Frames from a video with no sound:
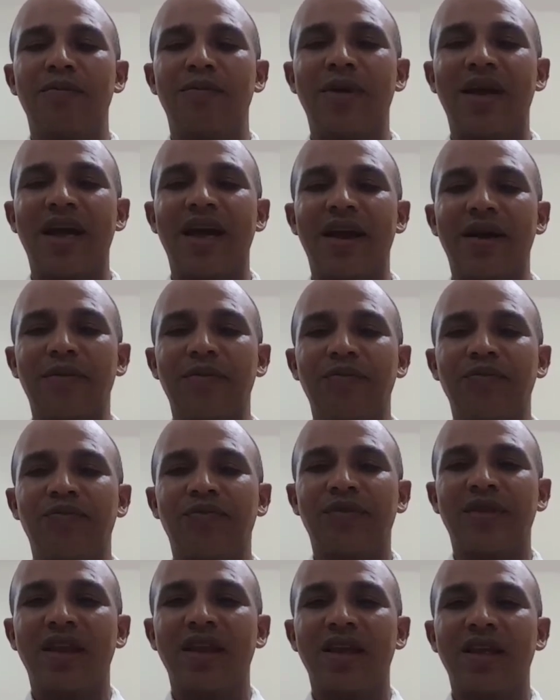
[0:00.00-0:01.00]
Bien,
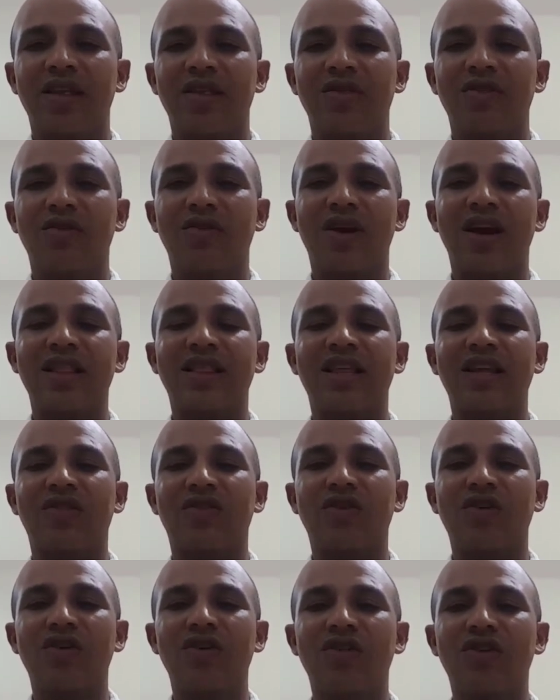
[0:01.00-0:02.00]
durante
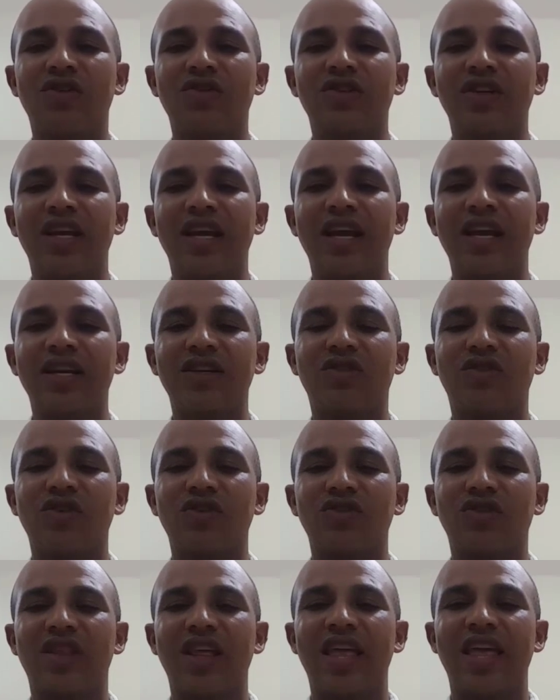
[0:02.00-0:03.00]
todos
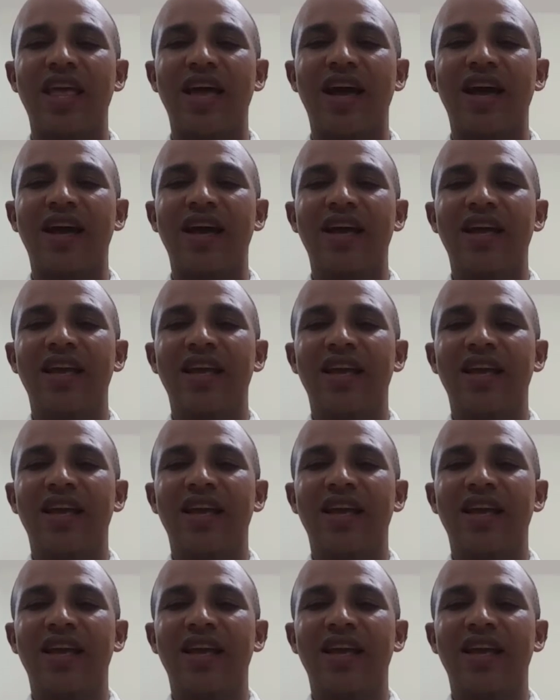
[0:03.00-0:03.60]
estos días